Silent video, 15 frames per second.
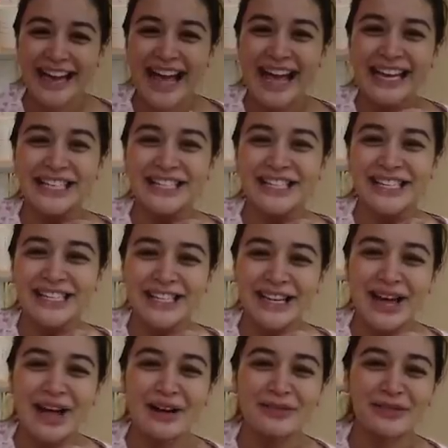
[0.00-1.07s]
Hi,
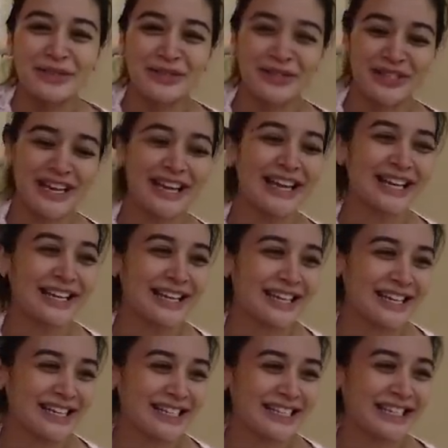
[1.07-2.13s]
Shizams! Today
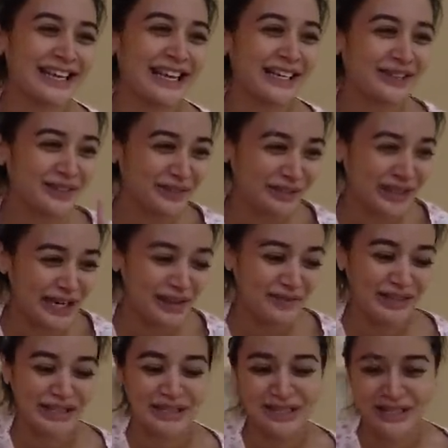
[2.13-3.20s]
is day 2 na
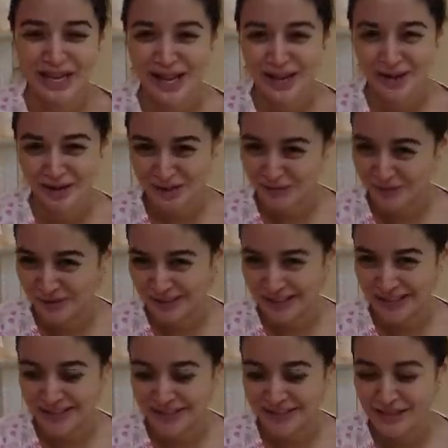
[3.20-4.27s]
namin dito sa
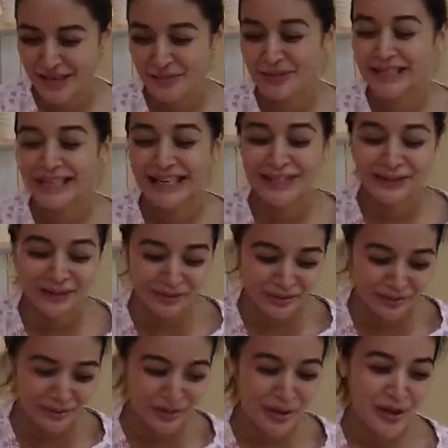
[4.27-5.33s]
hospital. I mean, day
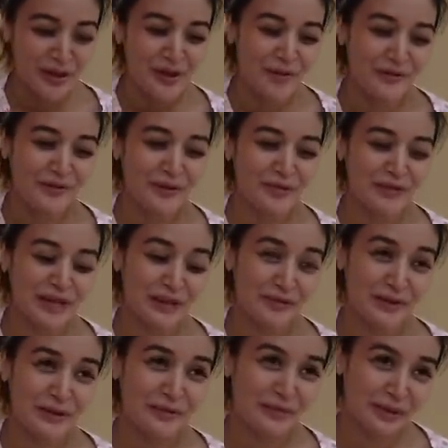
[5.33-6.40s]
2 from
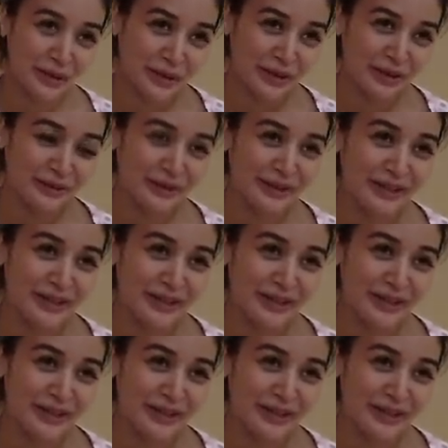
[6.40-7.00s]
giving birth.